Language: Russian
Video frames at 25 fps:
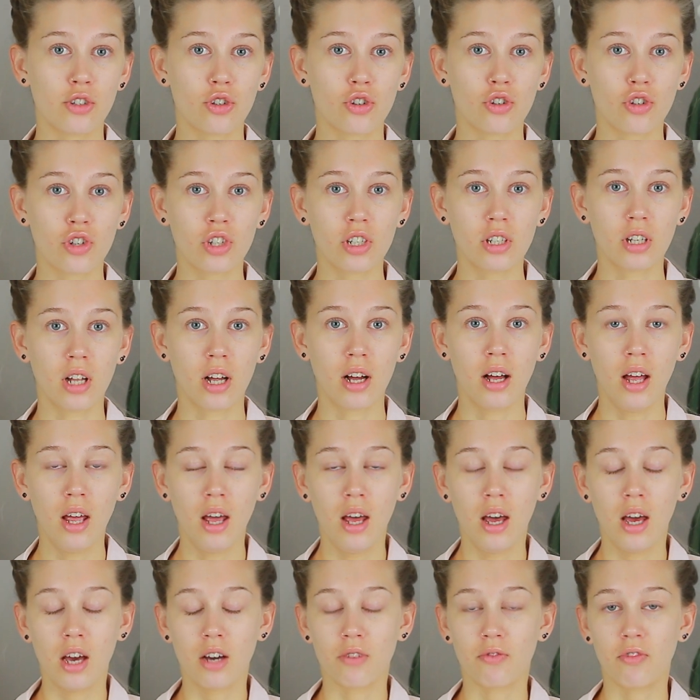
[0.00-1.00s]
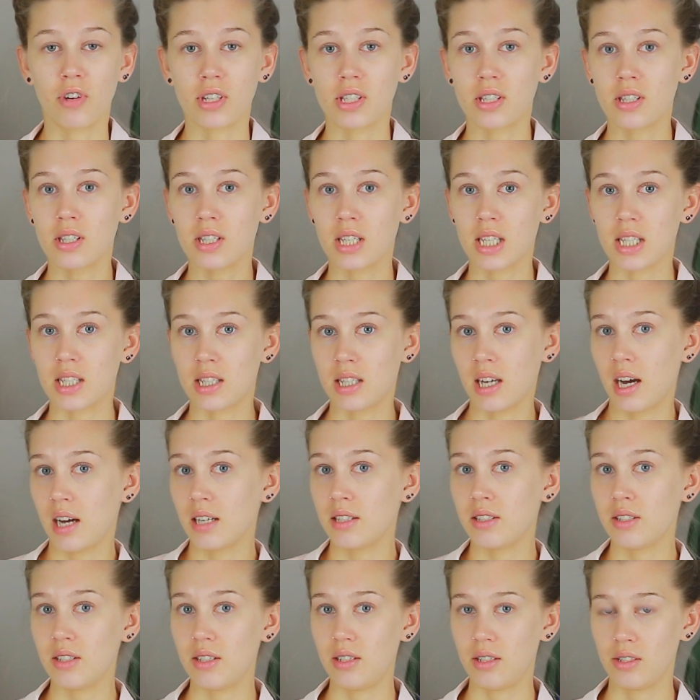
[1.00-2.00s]
решила
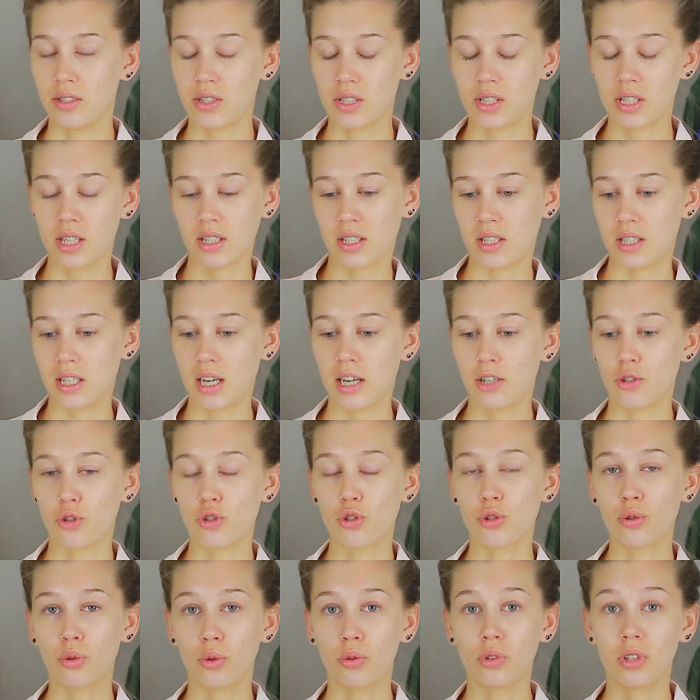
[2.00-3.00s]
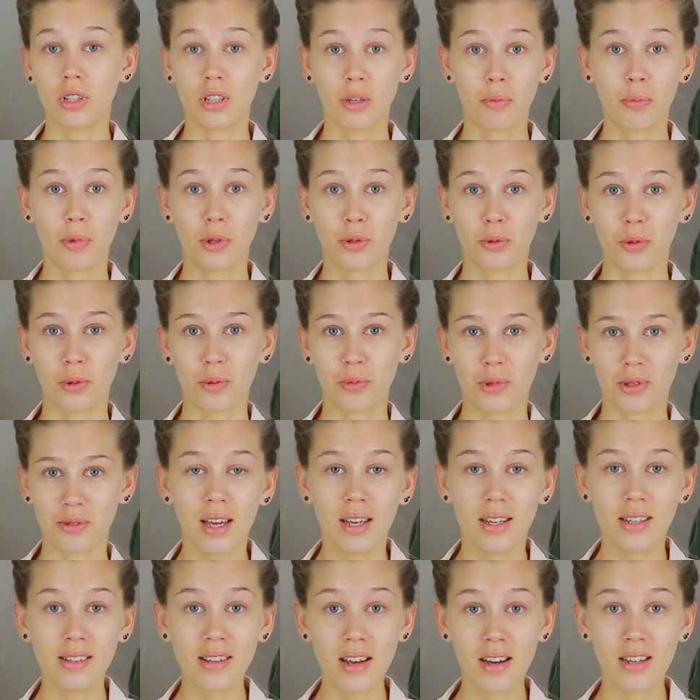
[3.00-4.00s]
воссоздать или создать что-то наподобие.
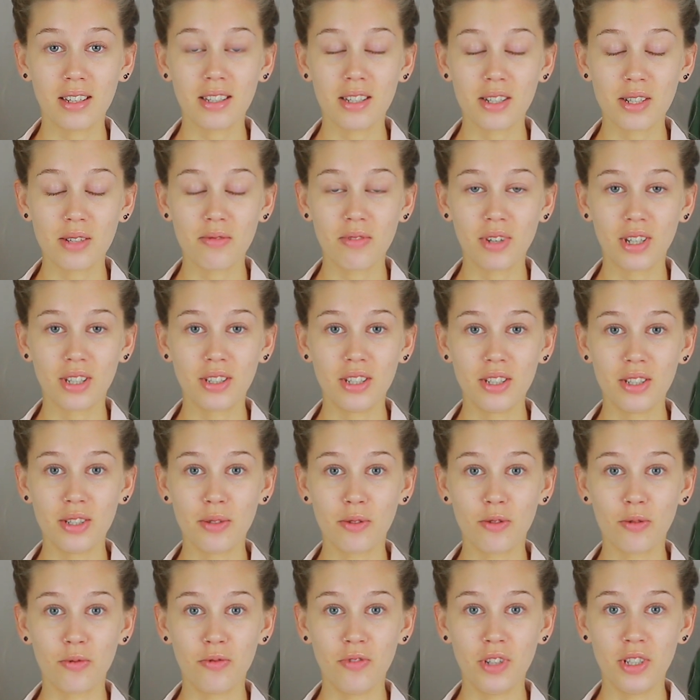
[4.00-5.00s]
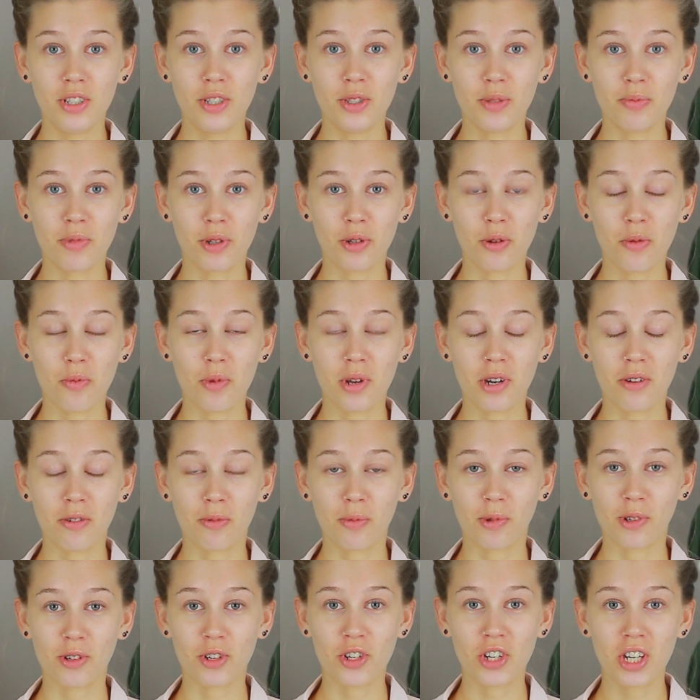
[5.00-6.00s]
Итак, если вы хотите увидеть мое
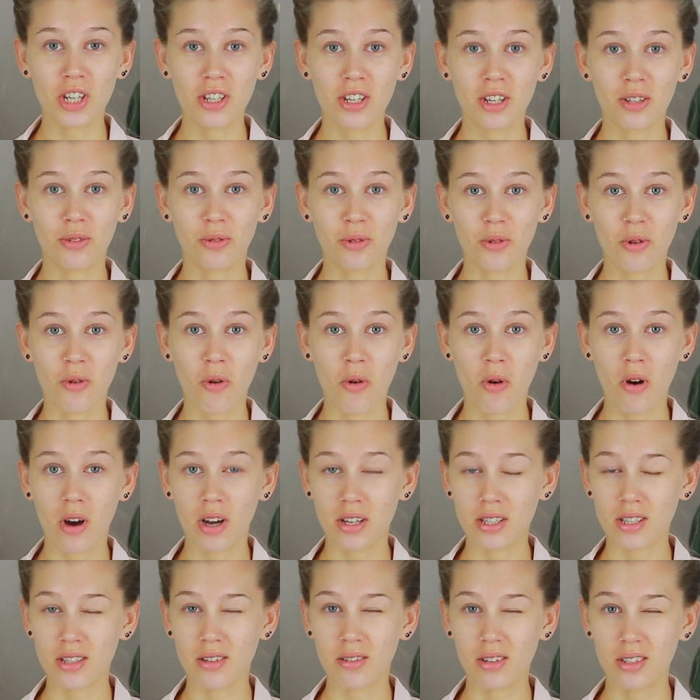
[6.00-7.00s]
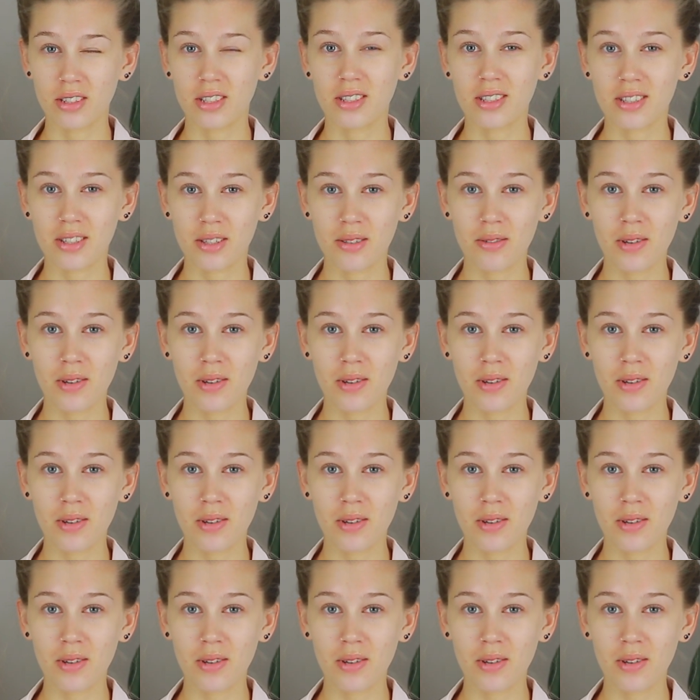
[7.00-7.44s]
перевоплощение, то оставайтесь на